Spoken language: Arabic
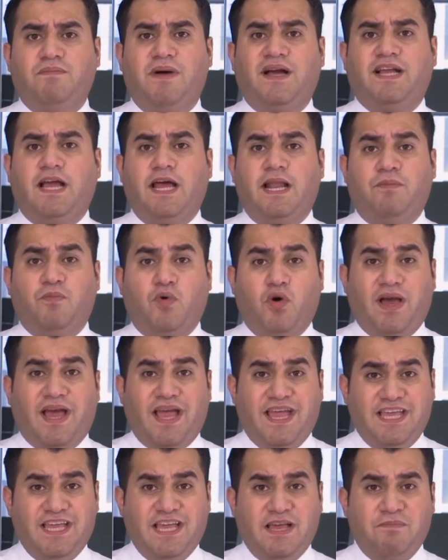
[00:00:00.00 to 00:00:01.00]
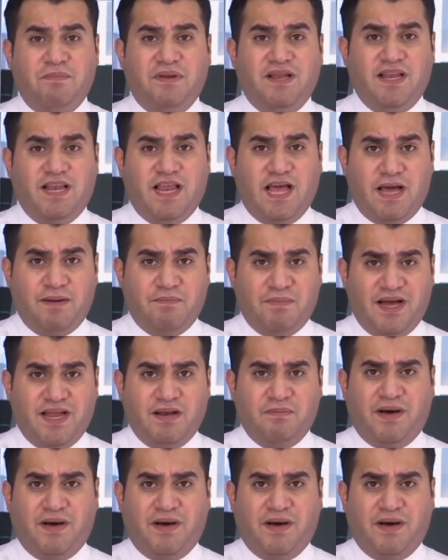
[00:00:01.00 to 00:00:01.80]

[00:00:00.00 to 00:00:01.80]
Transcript: ما كان مخيب للآمال